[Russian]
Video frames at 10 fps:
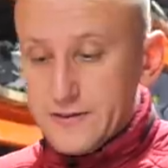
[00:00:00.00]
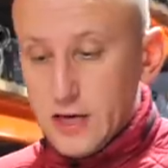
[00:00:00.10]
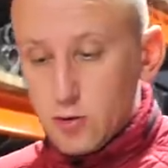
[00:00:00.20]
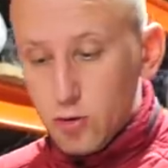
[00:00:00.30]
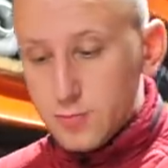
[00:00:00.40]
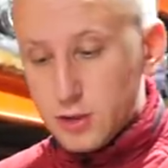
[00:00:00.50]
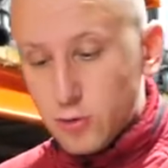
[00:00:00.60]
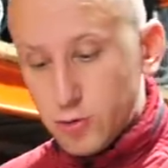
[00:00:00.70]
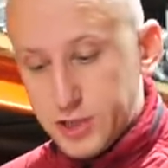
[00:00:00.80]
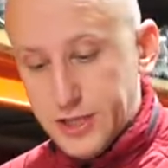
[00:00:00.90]
В таком
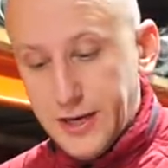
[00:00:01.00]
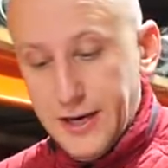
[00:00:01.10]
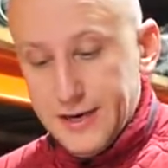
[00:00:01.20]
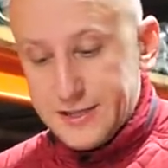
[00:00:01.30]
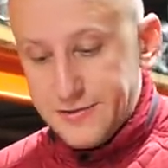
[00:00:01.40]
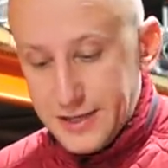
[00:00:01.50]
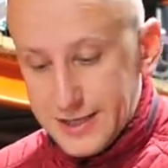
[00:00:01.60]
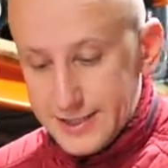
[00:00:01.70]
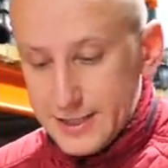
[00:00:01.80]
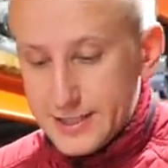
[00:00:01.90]
случае
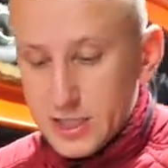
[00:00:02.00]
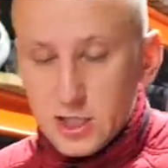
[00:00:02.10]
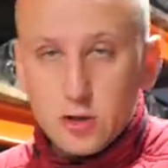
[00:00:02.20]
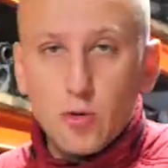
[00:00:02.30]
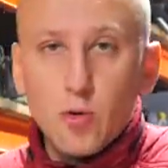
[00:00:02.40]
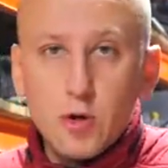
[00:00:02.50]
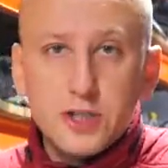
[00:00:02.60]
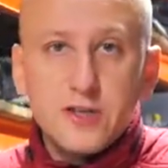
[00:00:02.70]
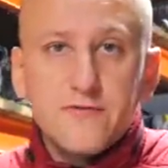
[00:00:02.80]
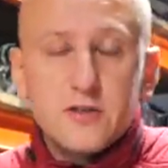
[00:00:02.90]
двигатель держит
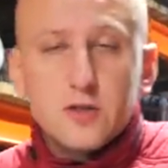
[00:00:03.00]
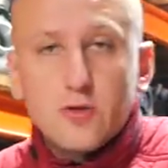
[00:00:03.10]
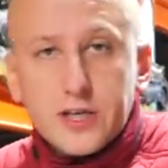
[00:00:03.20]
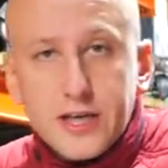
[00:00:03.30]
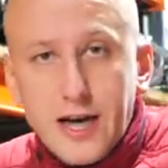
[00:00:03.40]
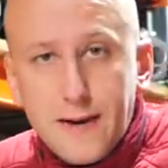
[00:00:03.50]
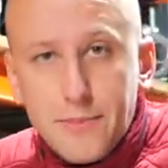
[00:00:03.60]
очень высокие